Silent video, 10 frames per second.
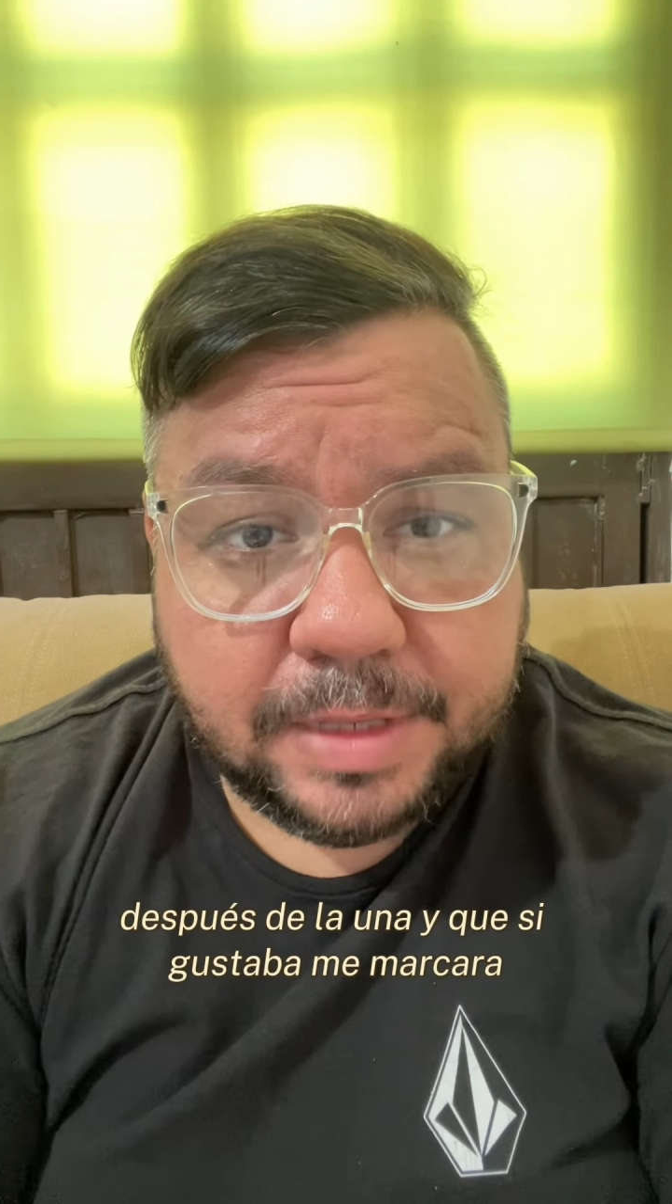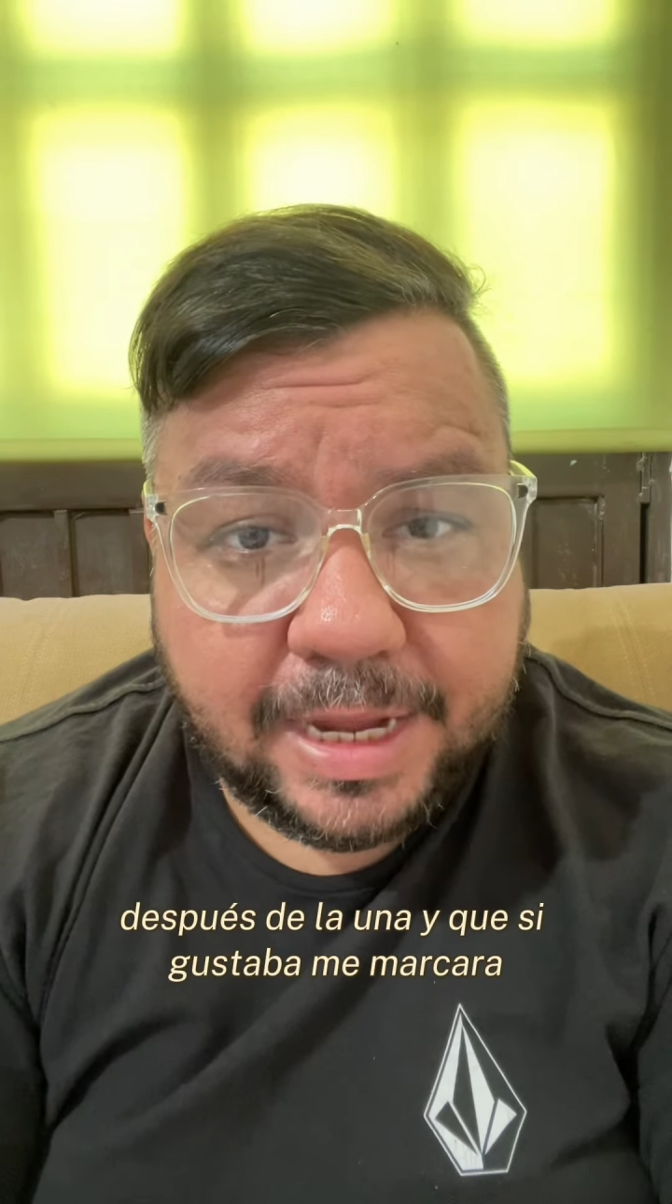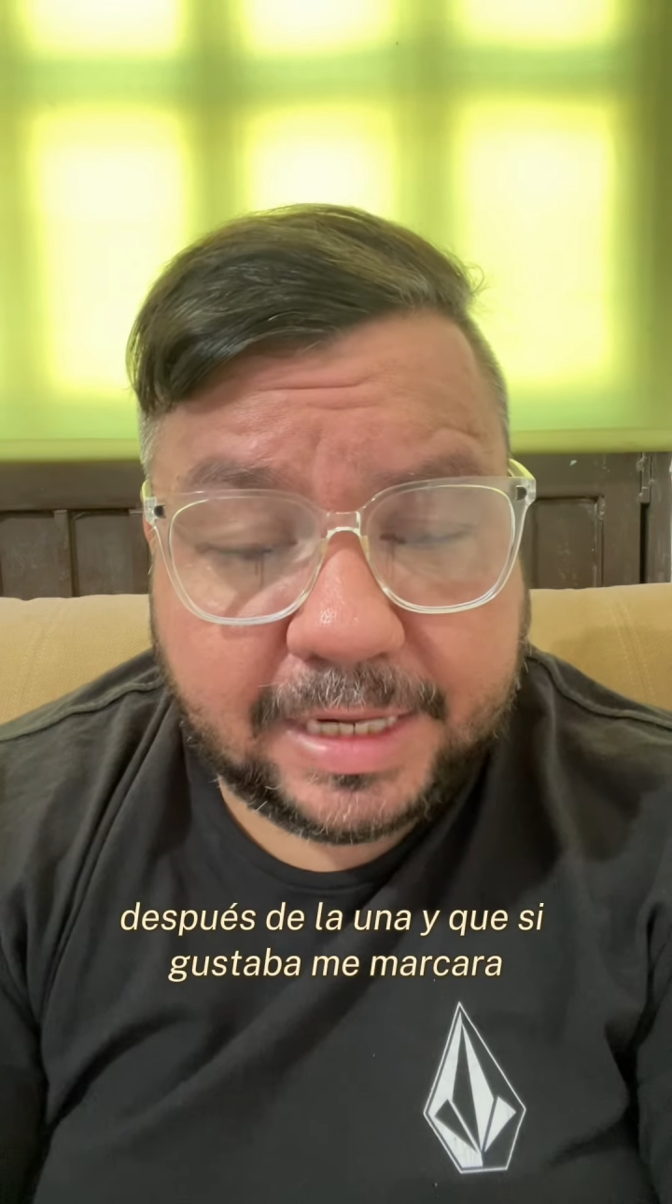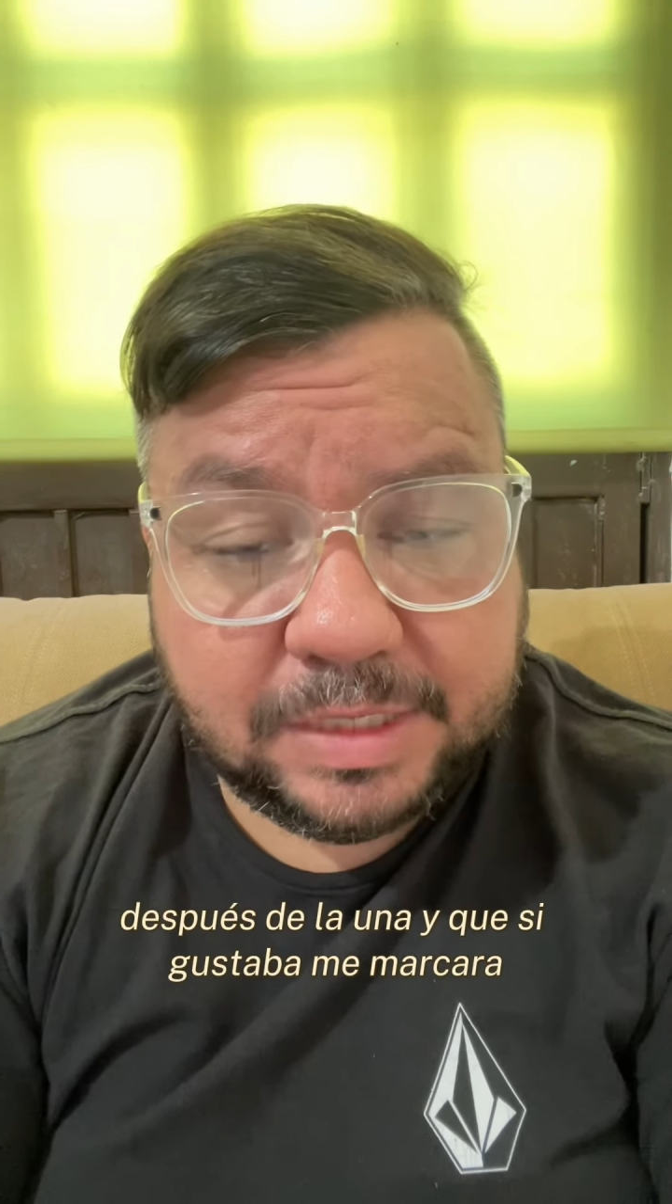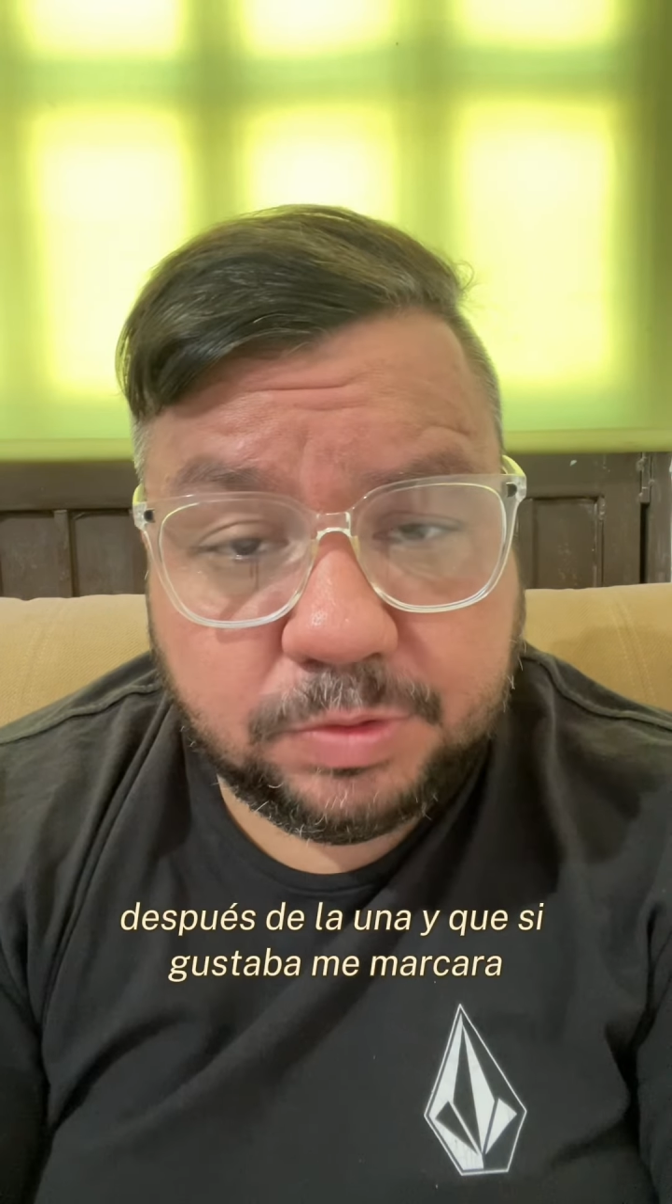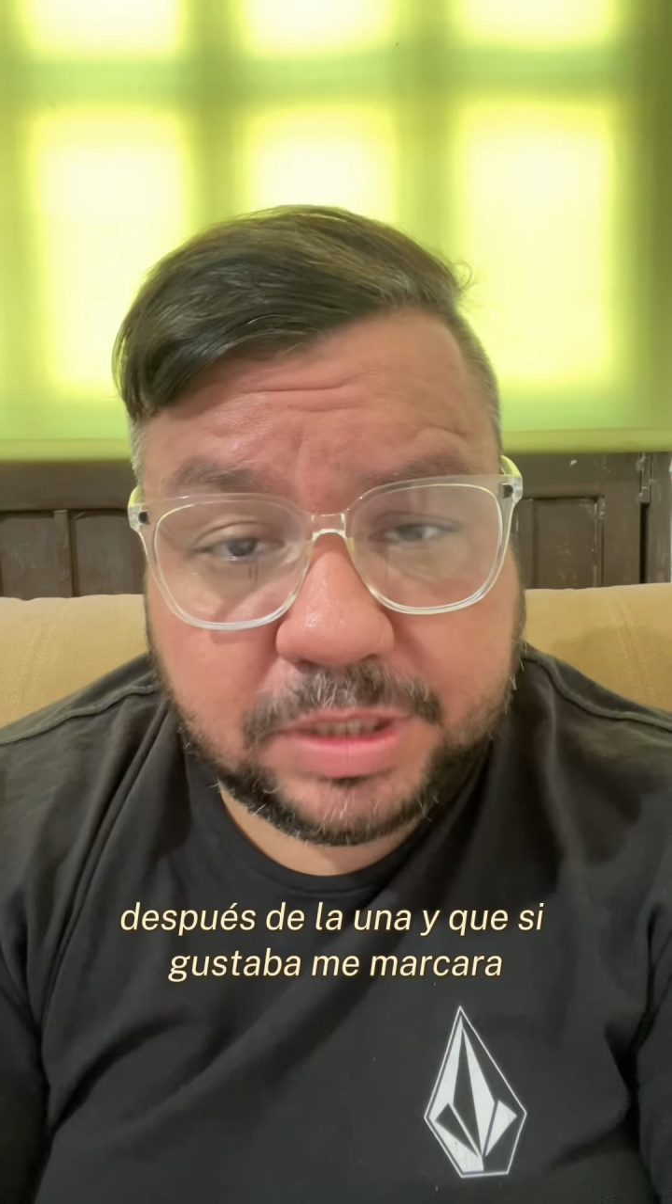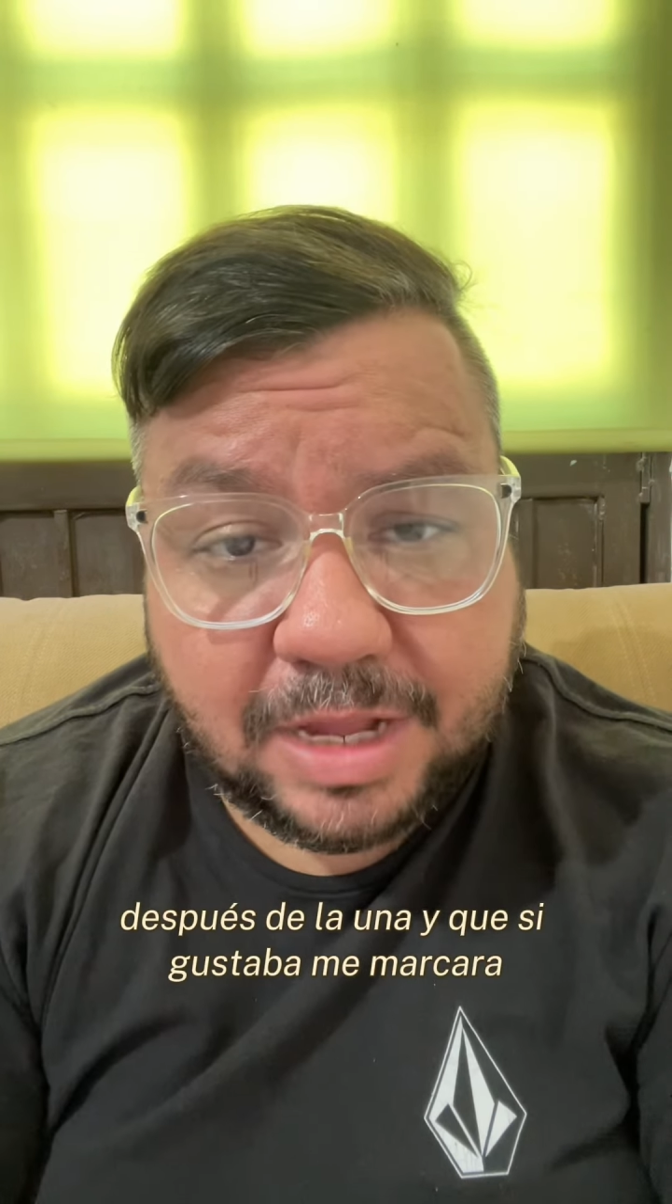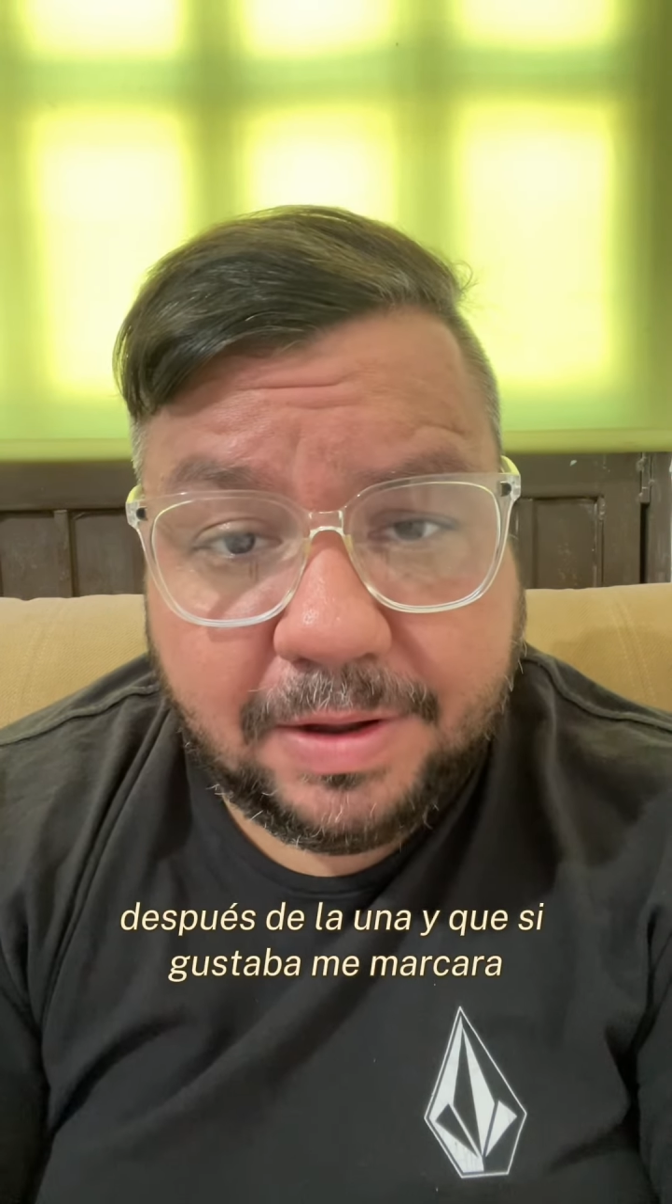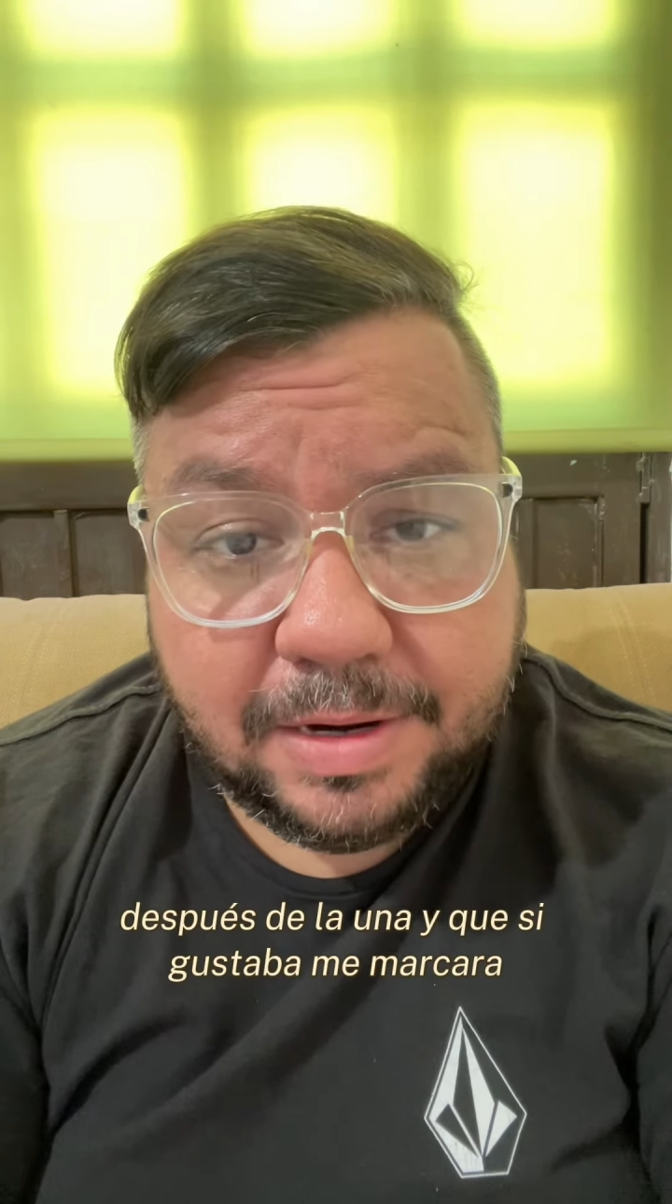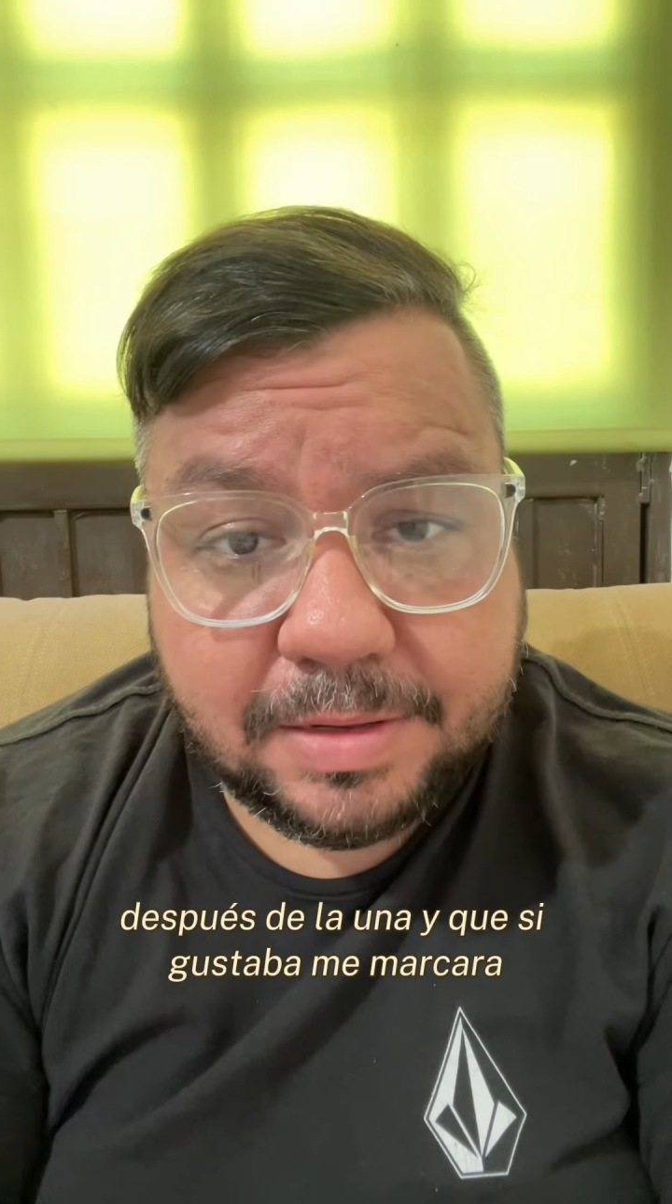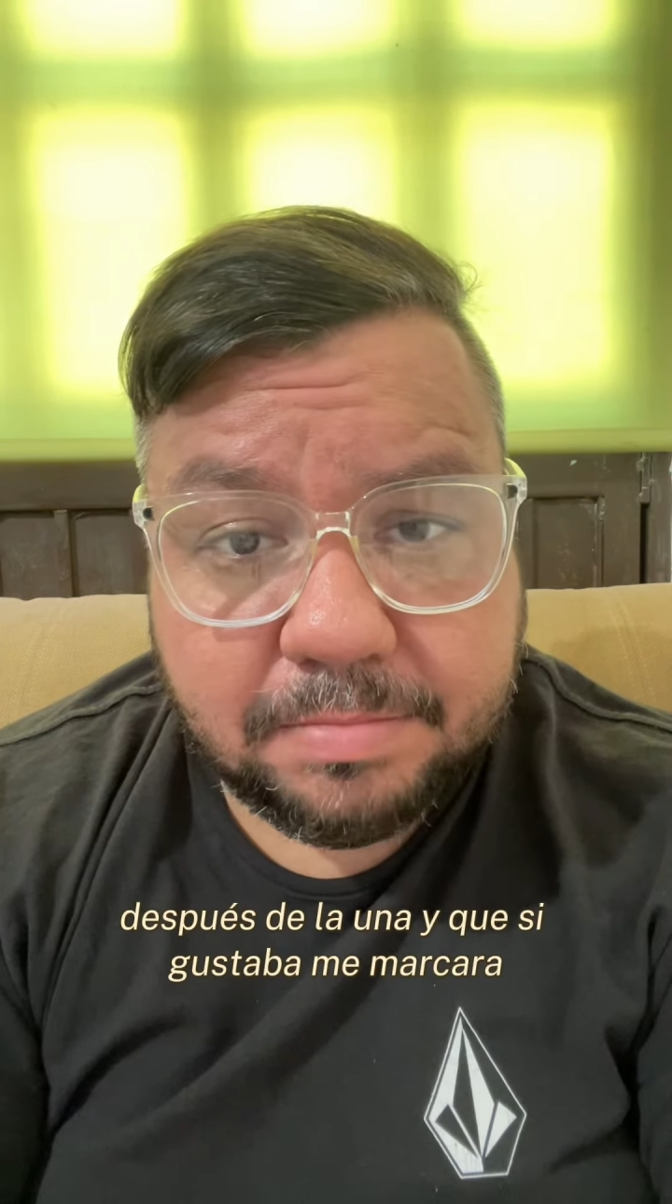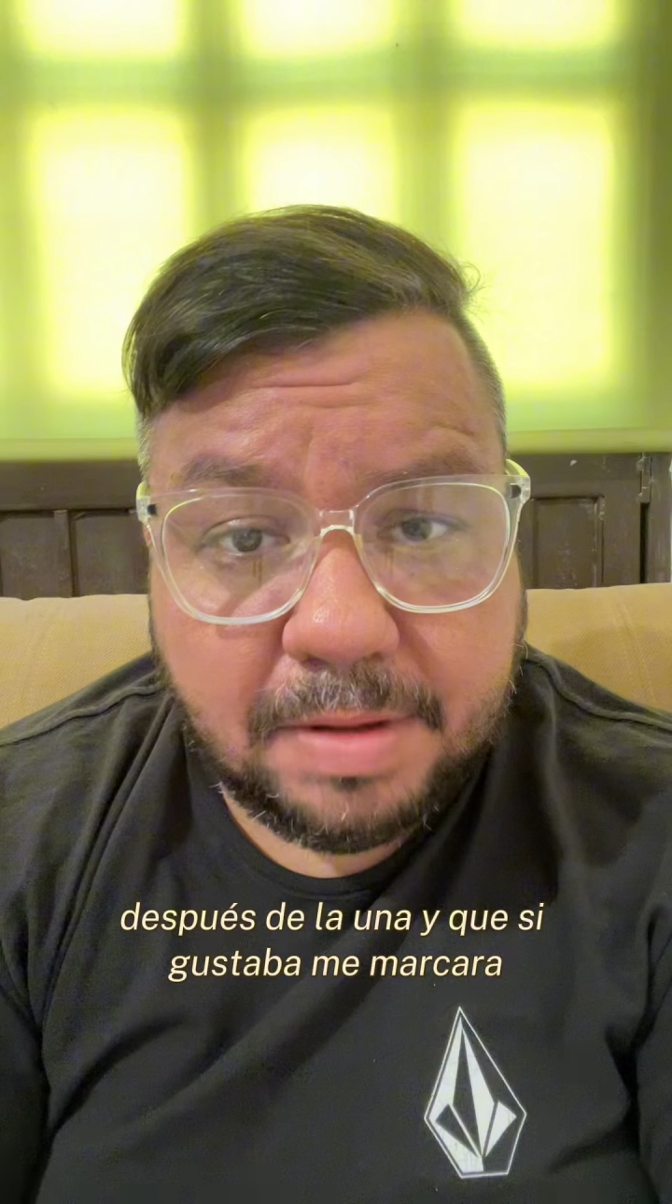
y que si gustaba,